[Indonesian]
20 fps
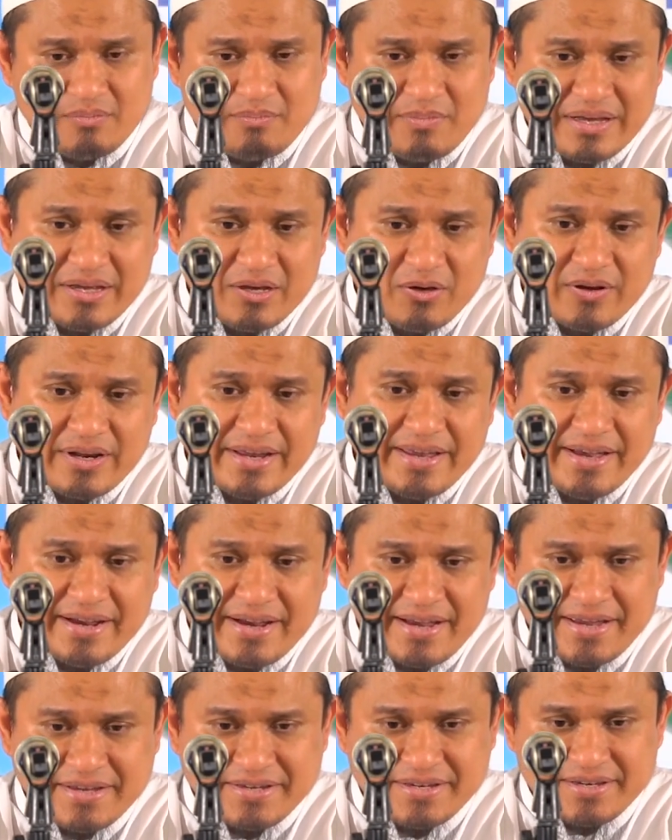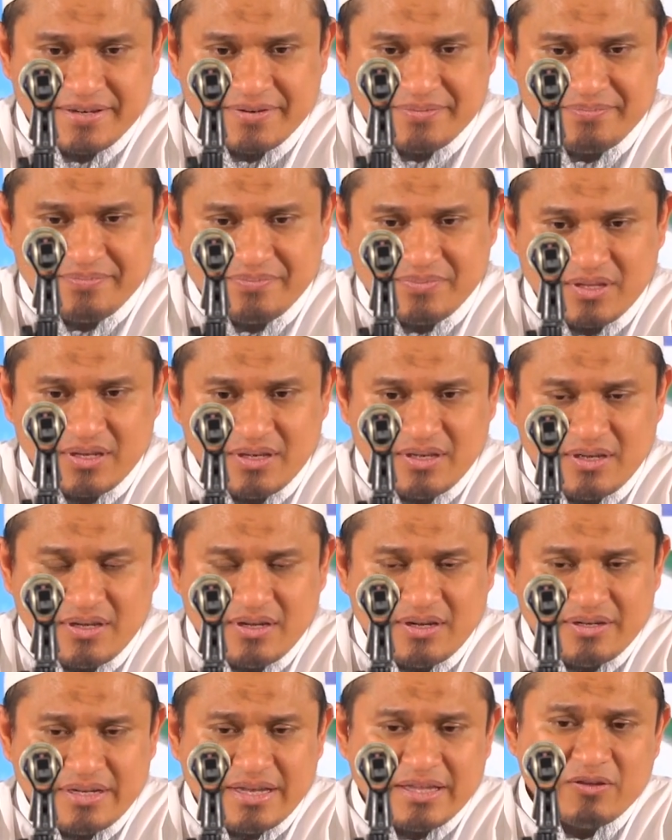bagi orang yang haji.
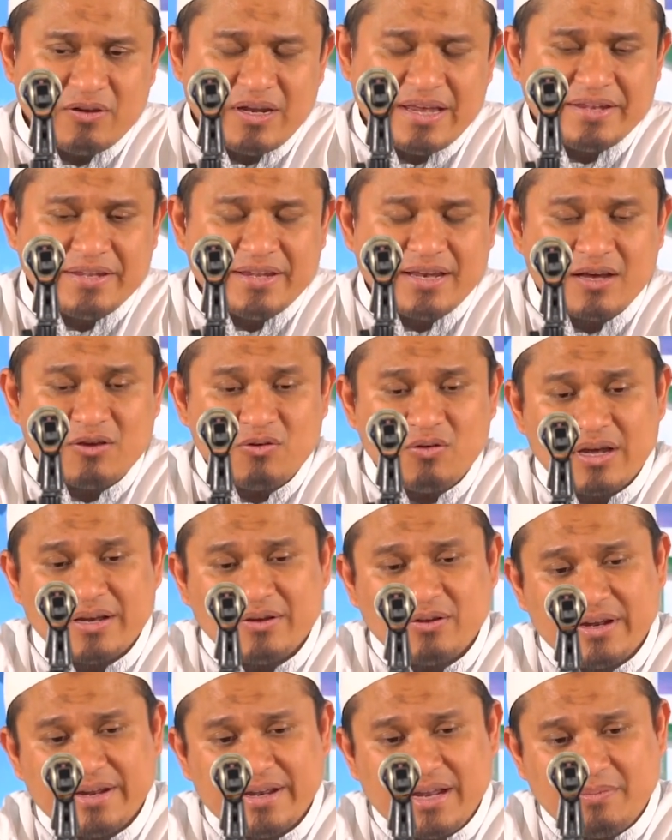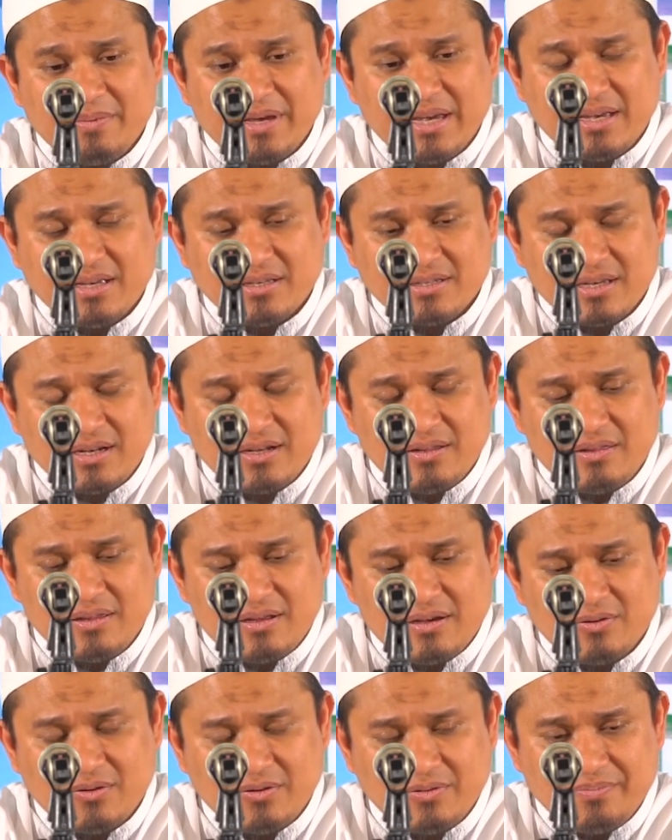Dan itulah yang dilakukan oleh Nabi
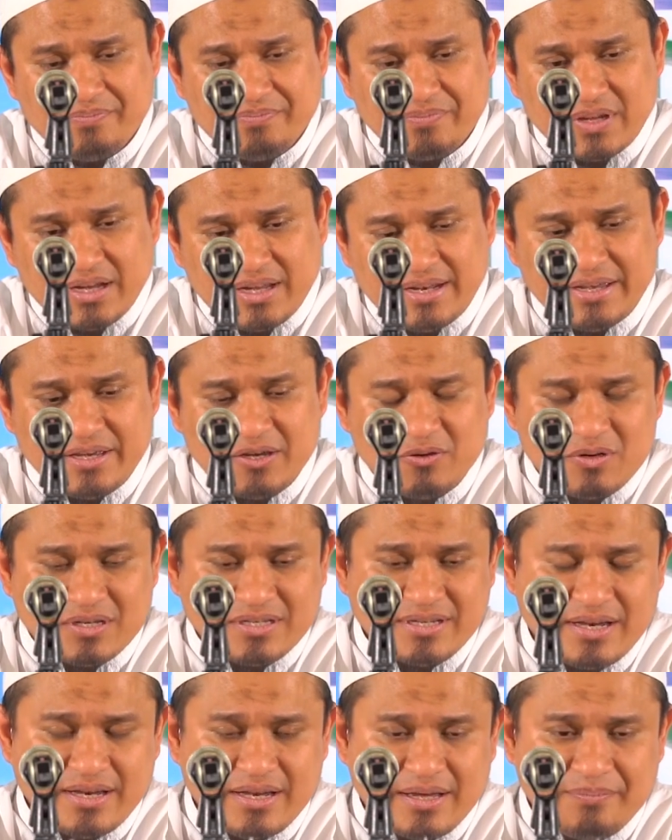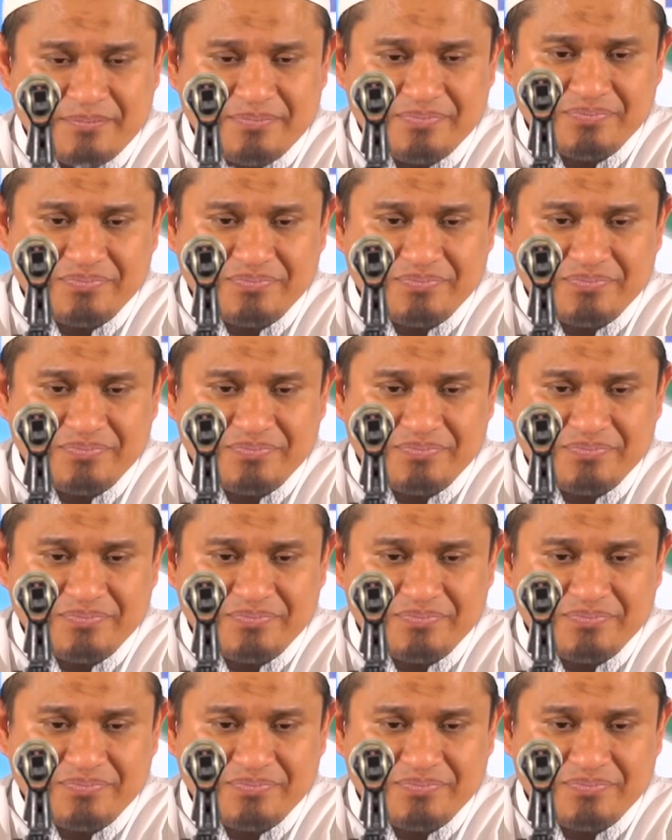Shallallahu Alaihi Wasallam.